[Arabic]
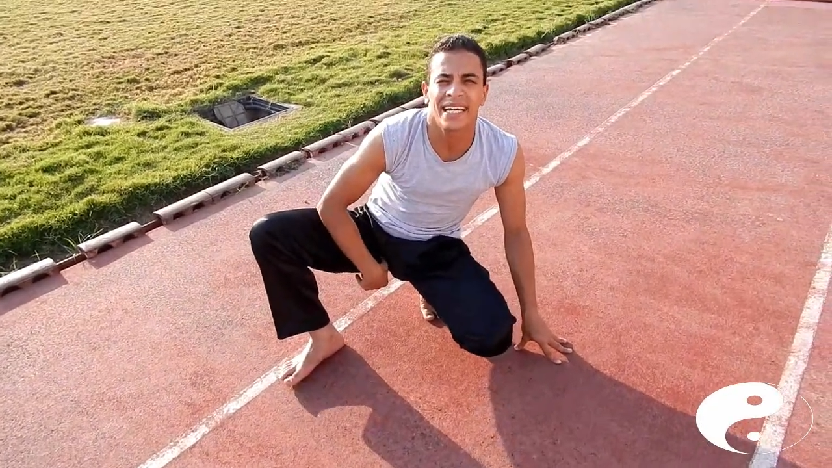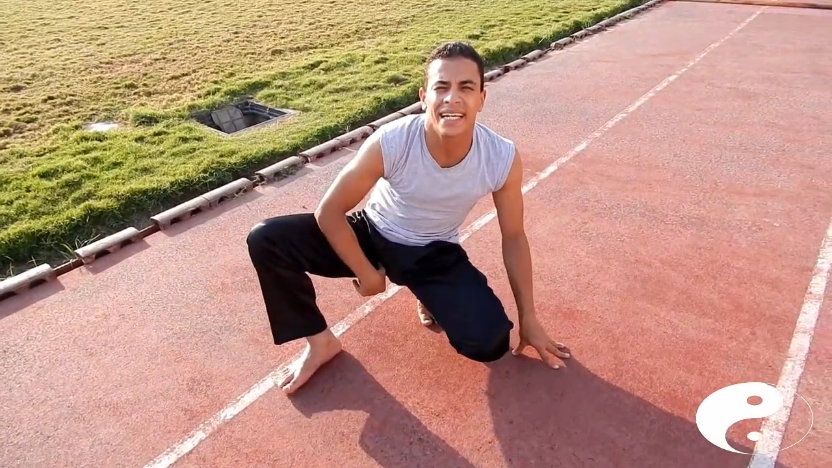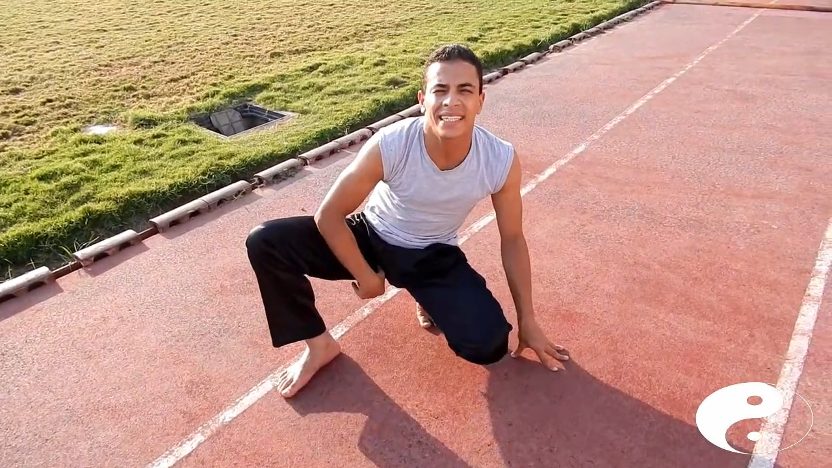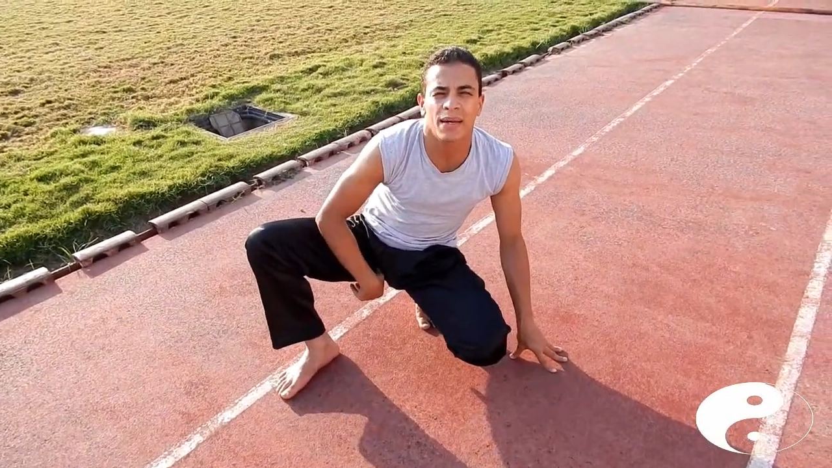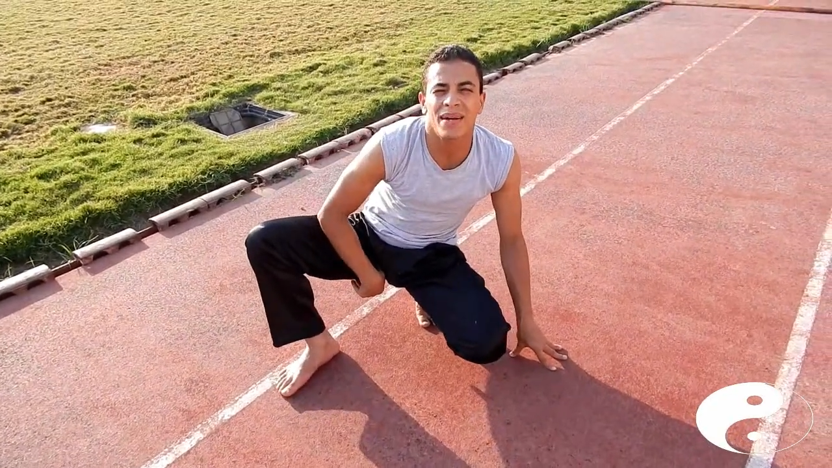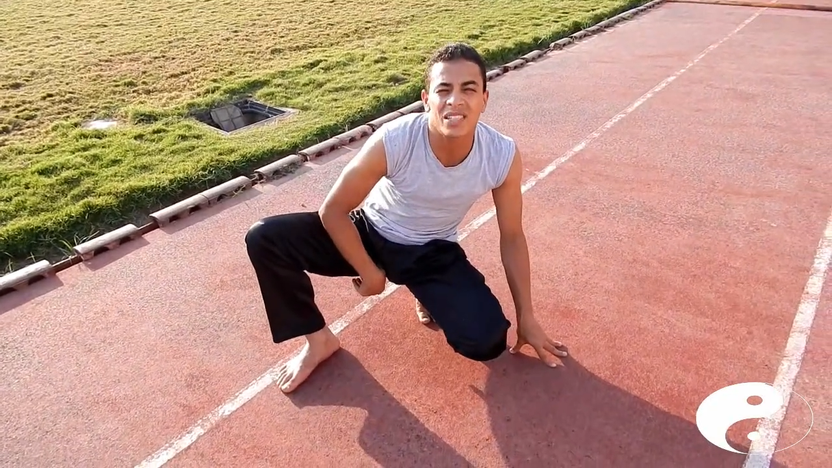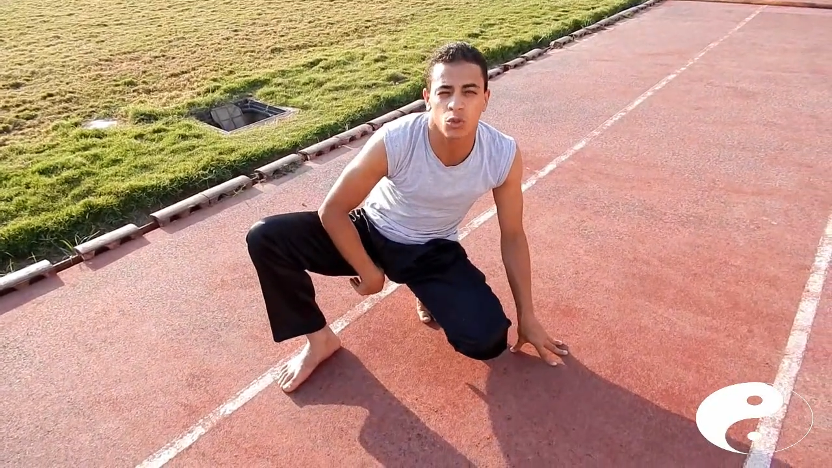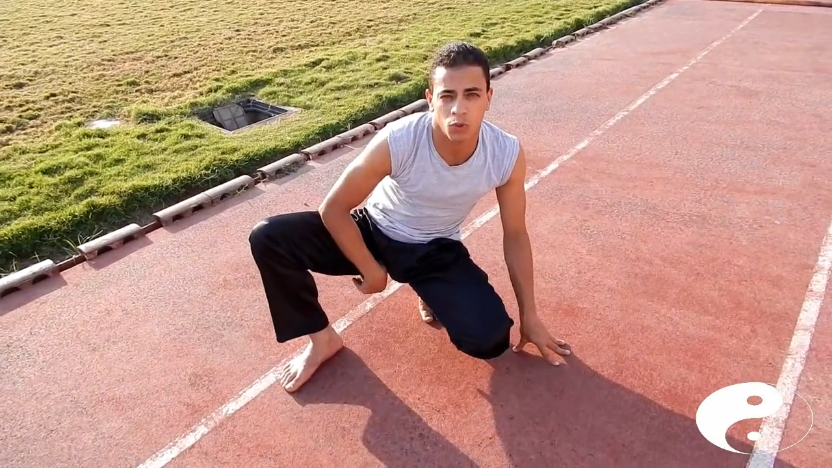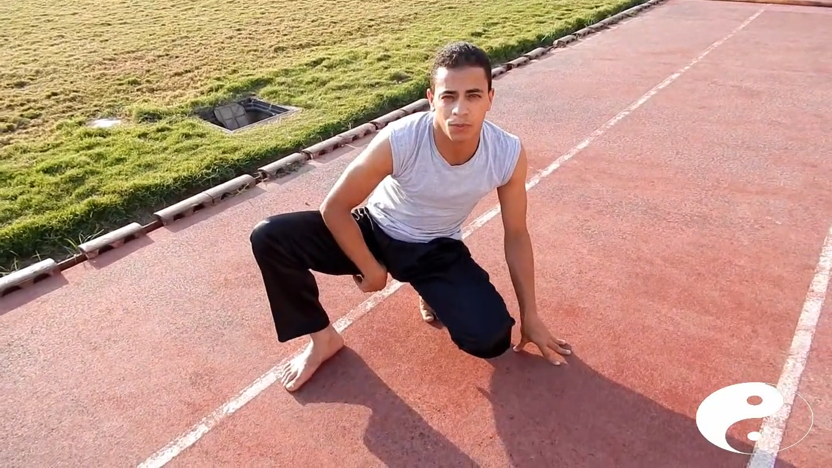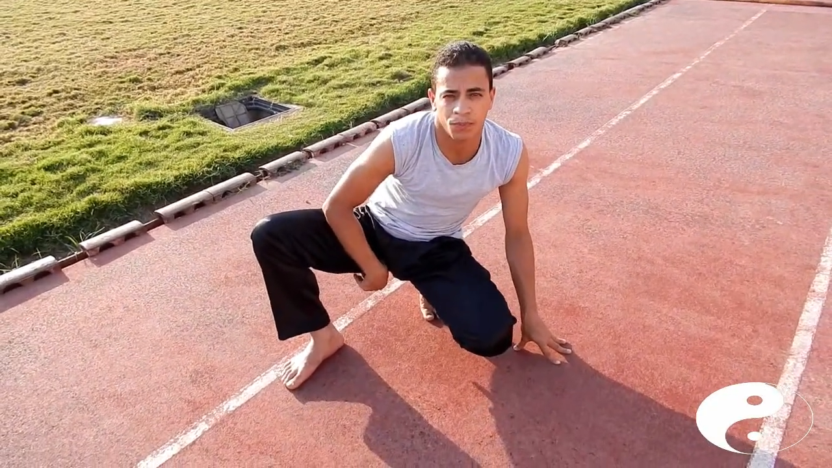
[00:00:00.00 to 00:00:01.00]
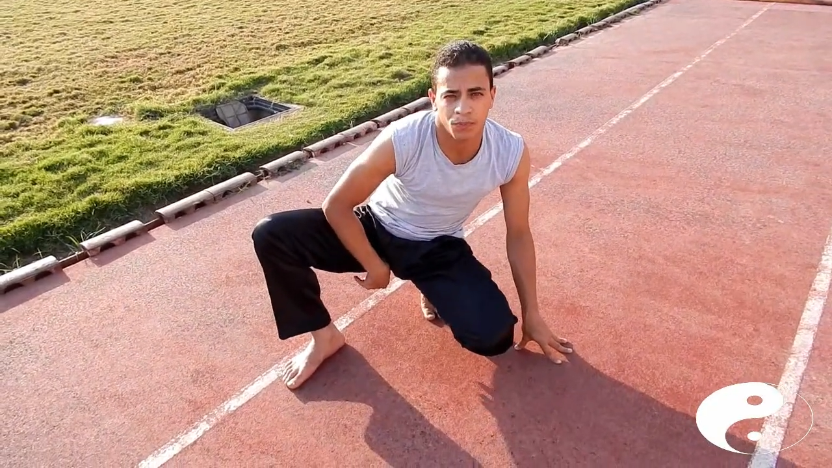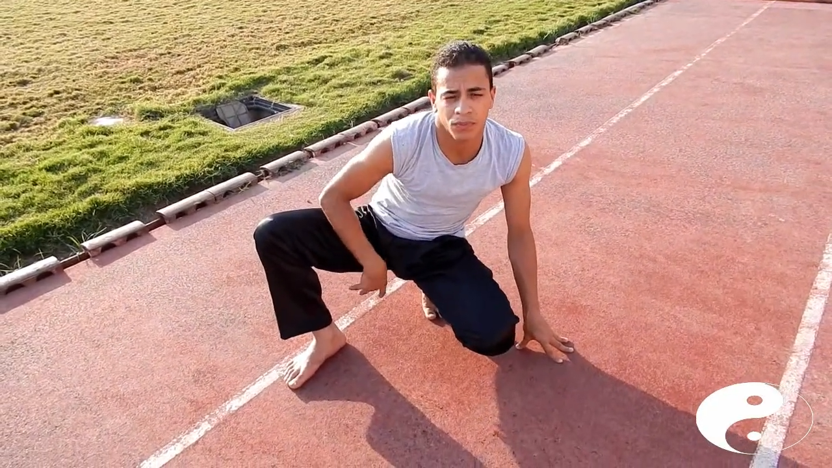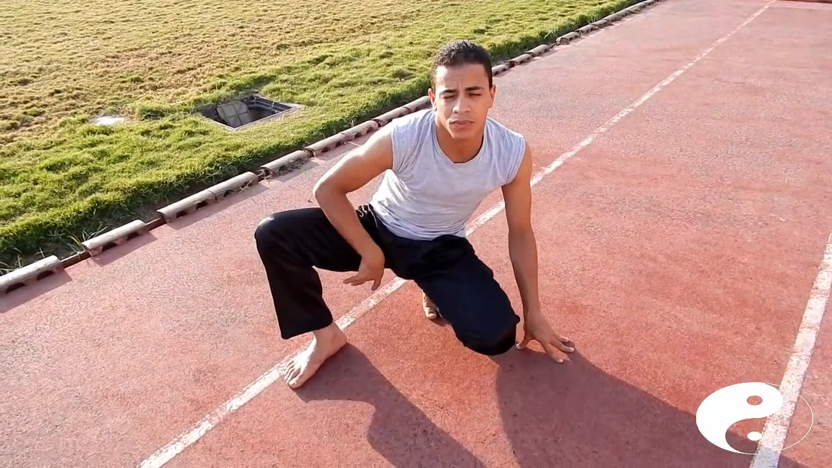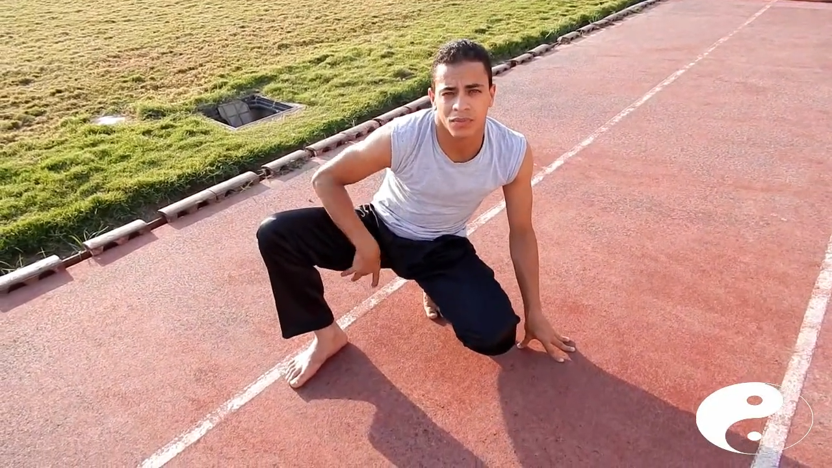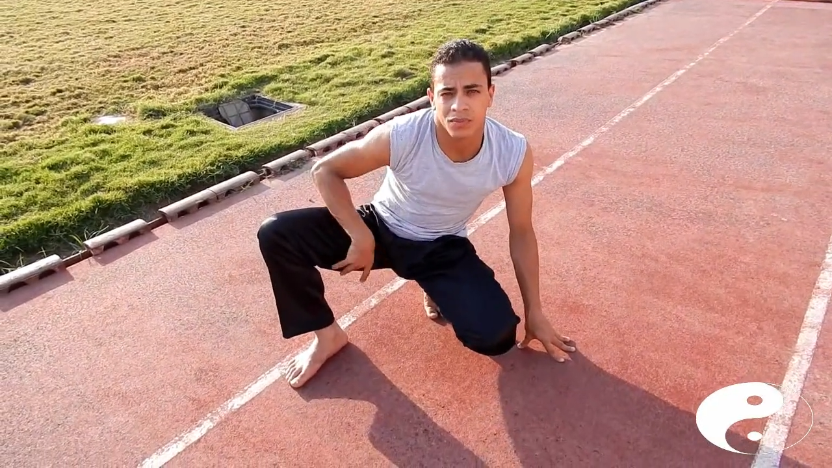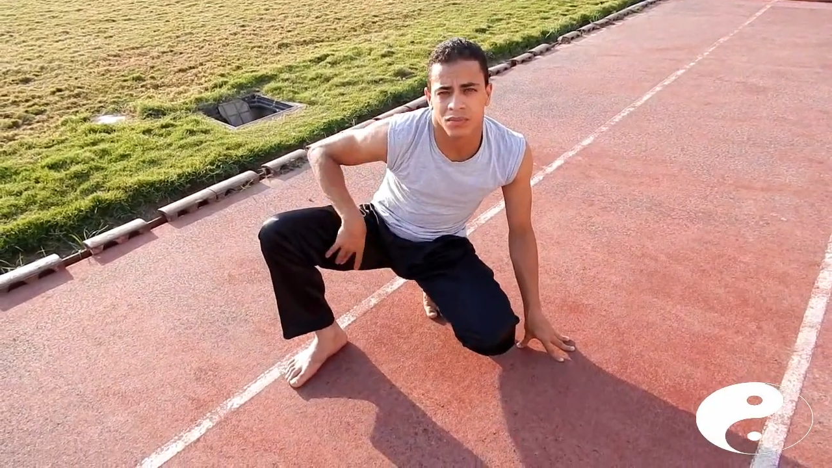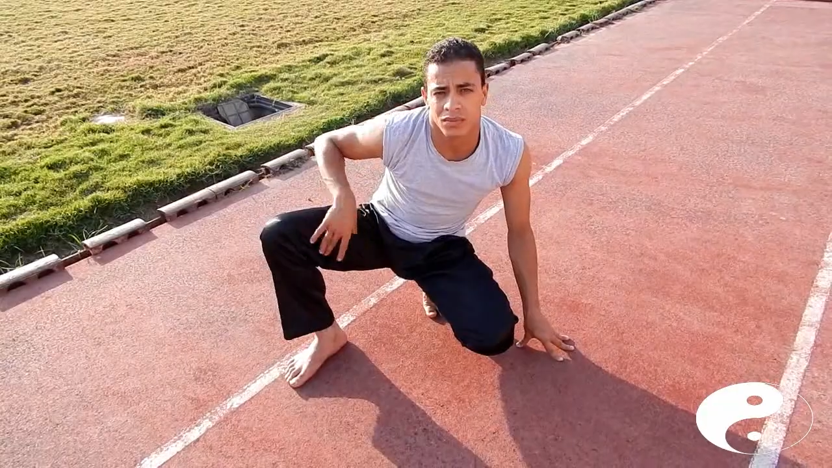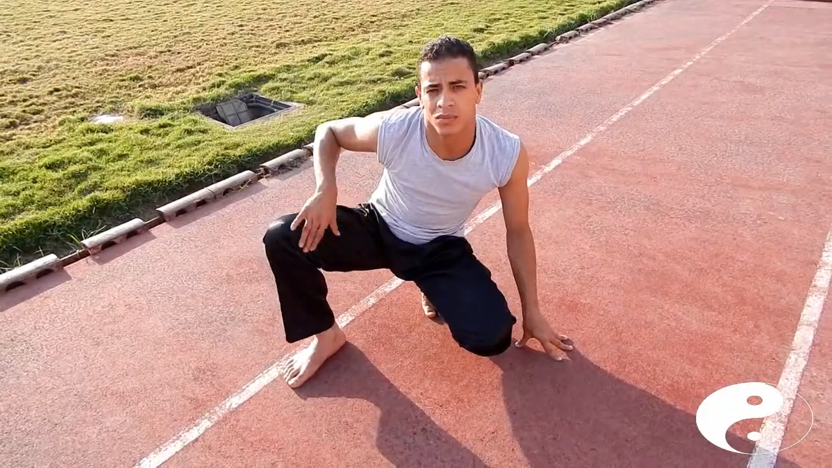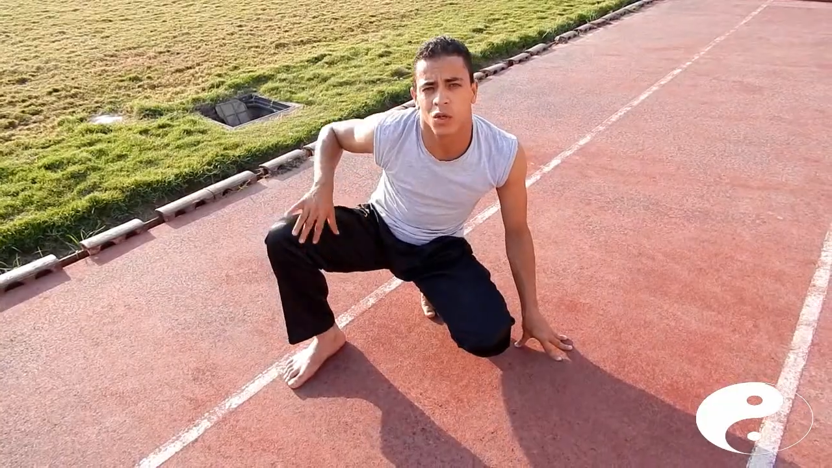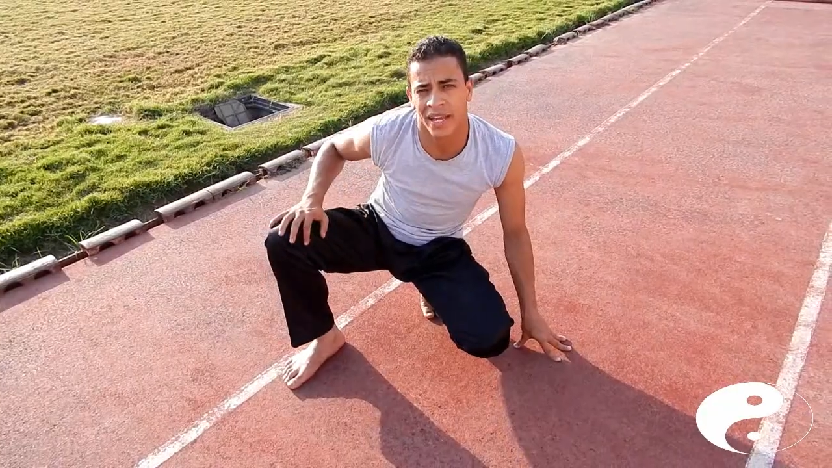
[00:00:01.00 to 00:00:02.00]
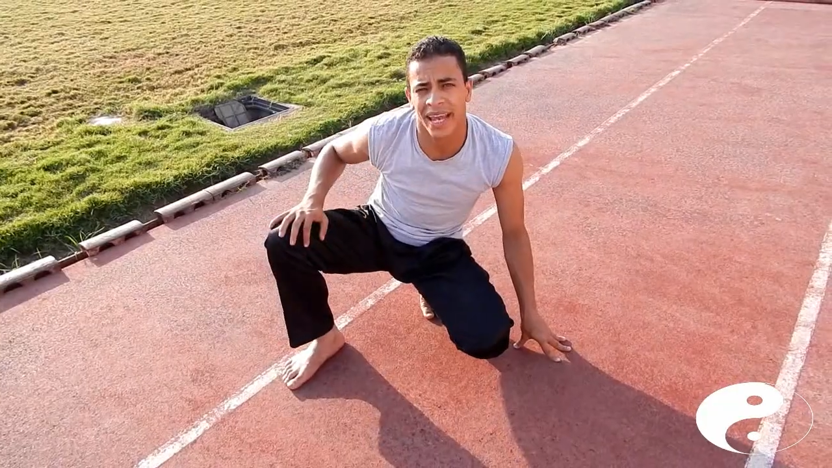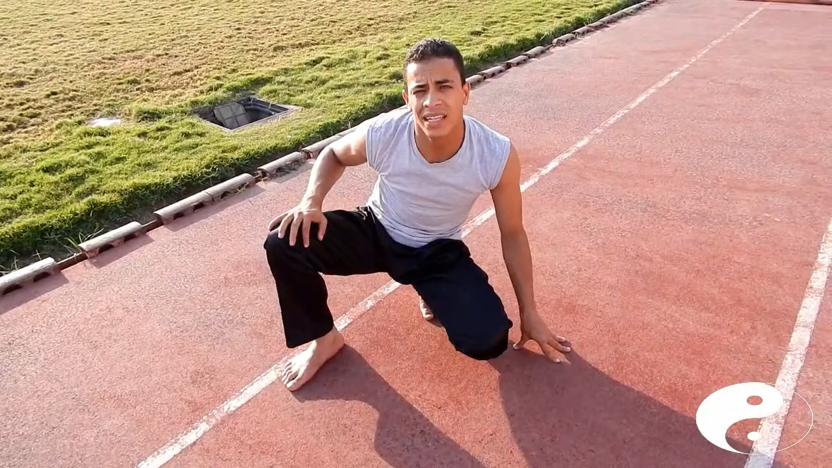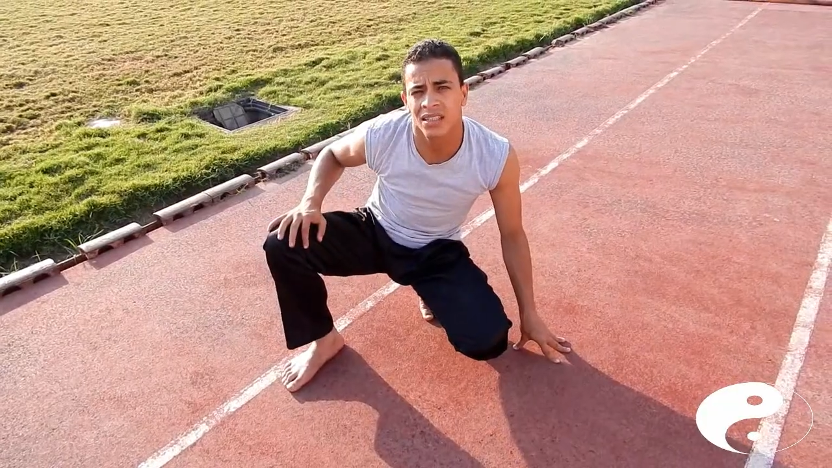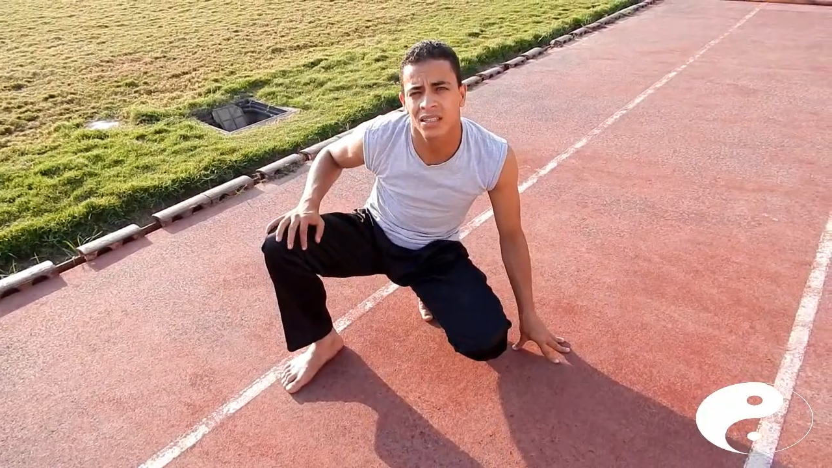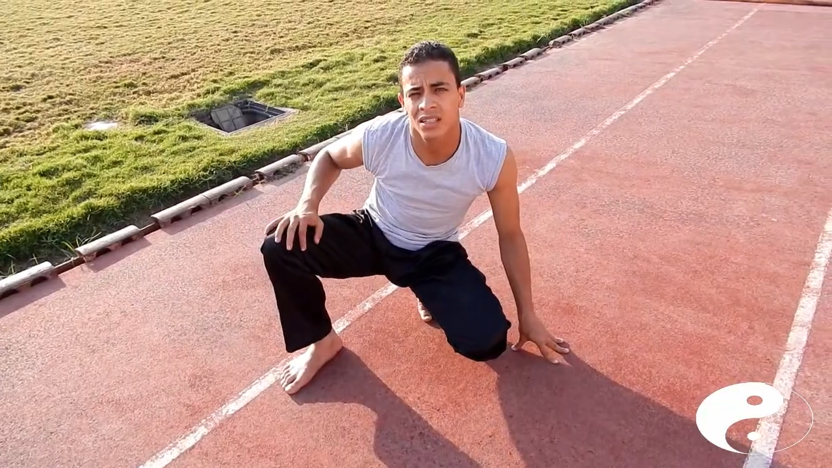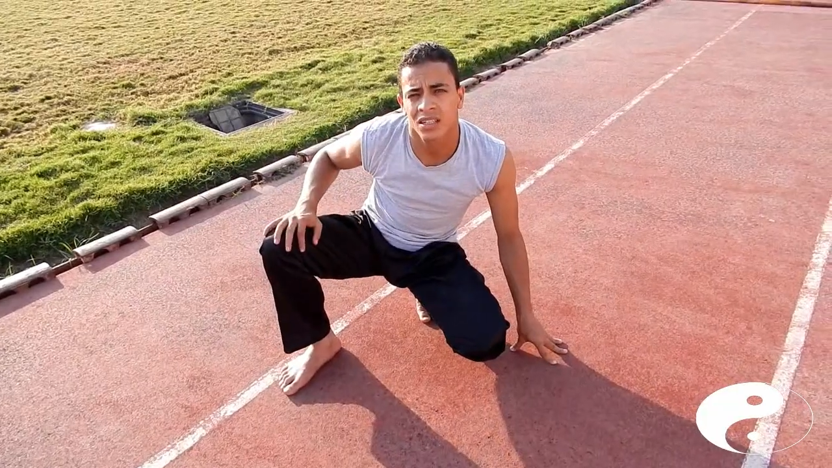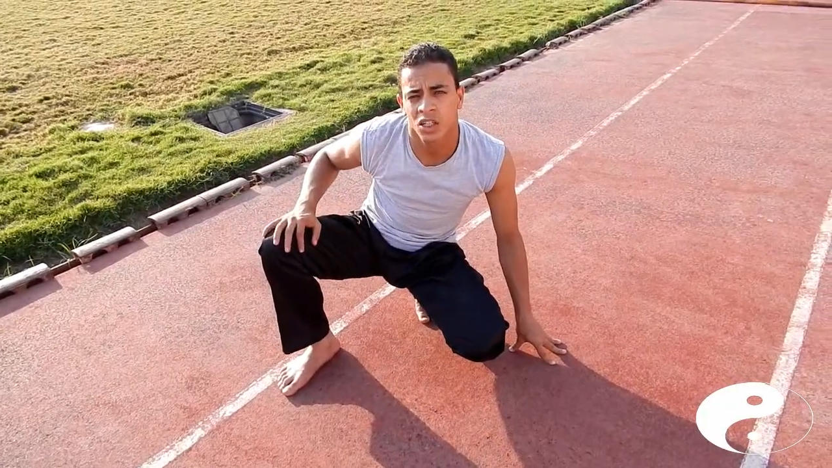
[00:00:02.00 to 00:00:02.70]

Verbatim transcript: آه، تمزق اوكي